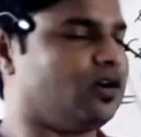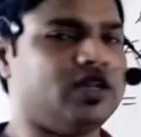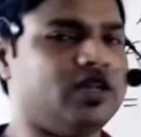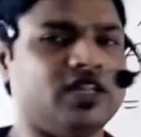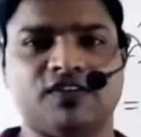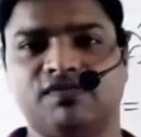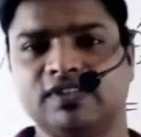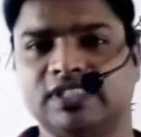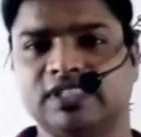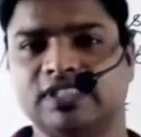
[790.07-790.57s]

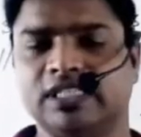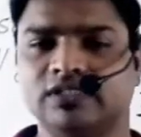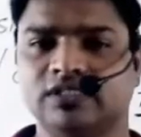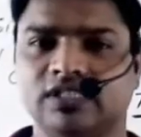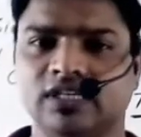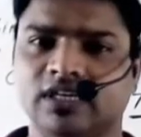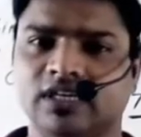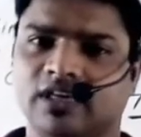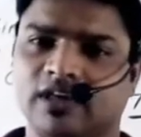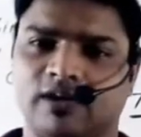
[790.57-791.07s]
इफिशियंसी
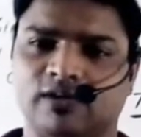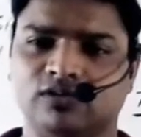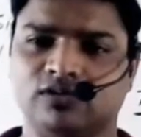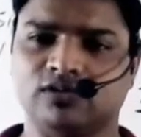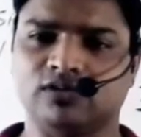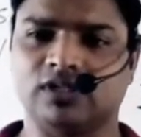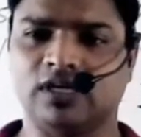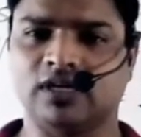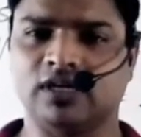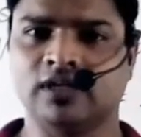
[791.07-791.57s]
क्या होता
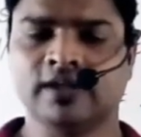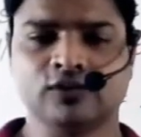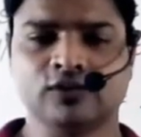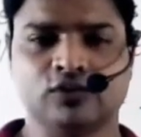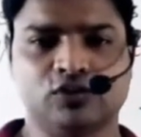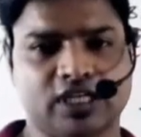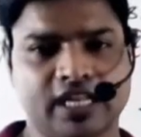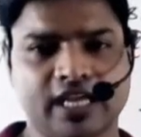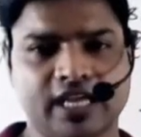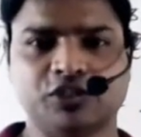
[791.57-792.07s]
है तो
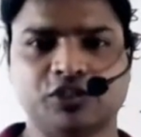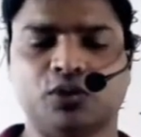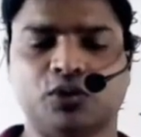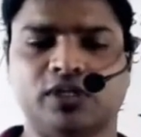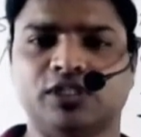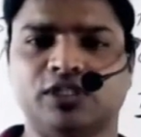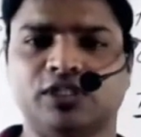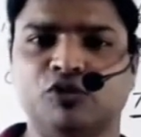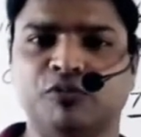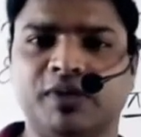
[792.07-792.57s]
चलिए एक छोटे से
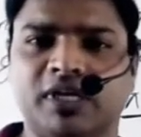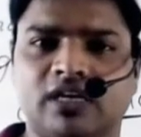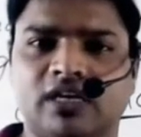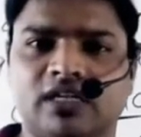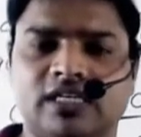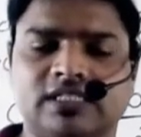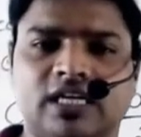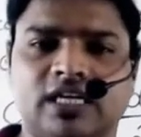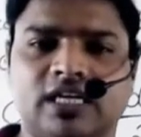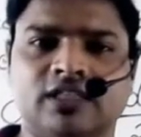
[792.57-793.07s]
न्यूमेरिकल के
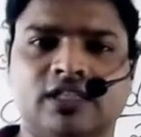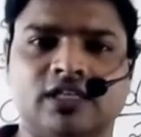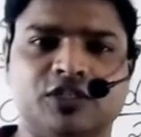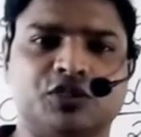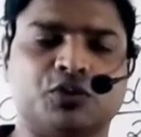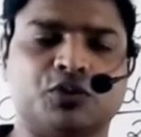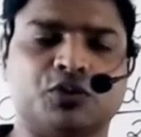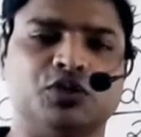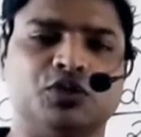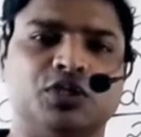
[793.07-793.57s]
साथ इस
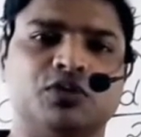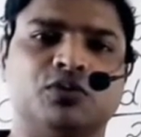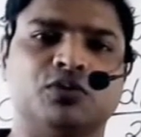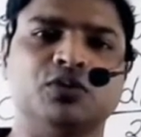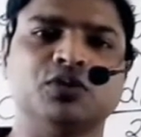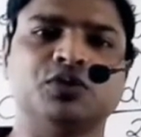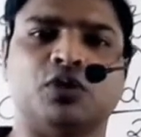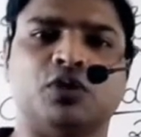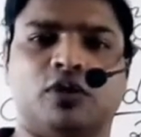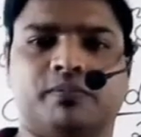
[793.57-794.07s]
क्वेश्चन को
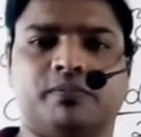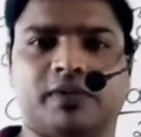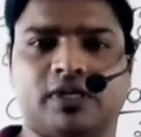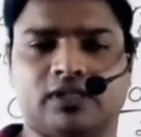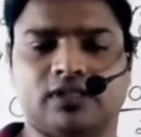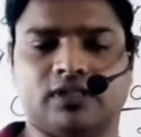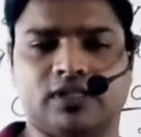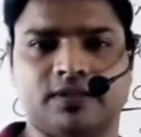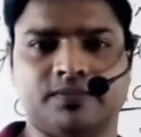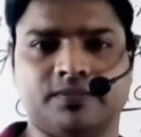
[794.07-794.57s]
सॉल्व
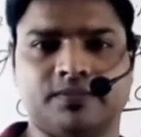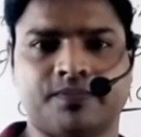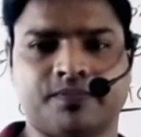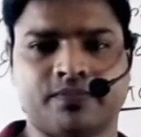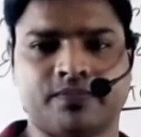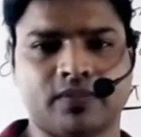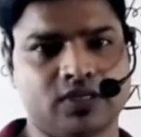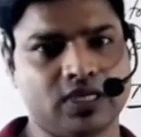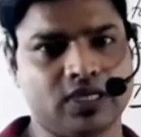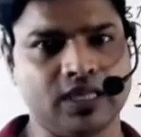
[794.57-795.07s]
करते हैं
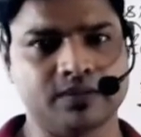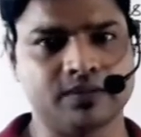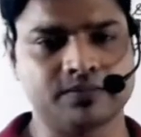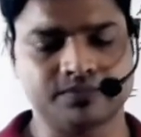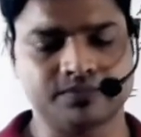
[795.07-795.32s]
ठीक है